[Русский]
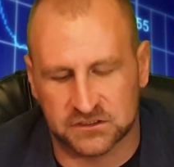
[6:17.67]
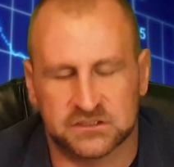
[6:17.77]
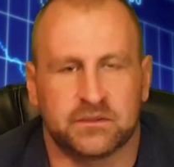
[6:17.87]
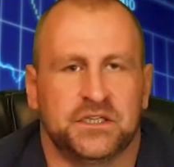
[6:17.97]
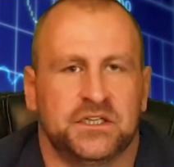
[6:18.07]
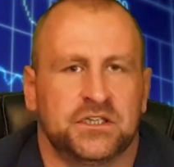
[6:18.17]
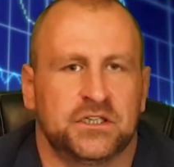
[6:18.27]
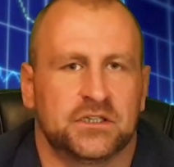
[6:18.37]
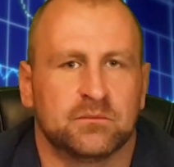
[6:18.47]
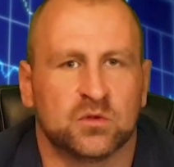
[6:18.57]

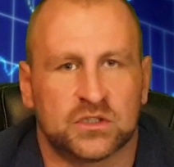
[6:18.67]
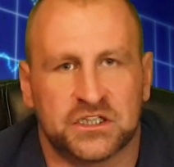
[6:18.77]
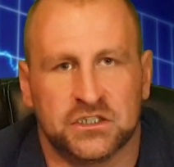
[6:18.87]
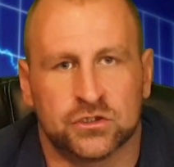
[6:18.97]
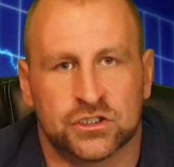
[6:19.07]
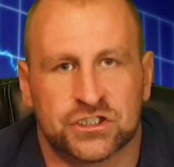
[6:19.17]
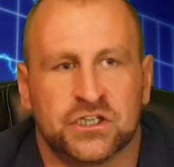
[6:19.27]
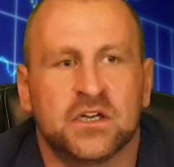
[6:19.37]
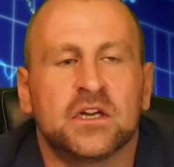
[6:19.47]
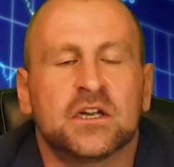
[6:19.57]
свои, ну, такие тоже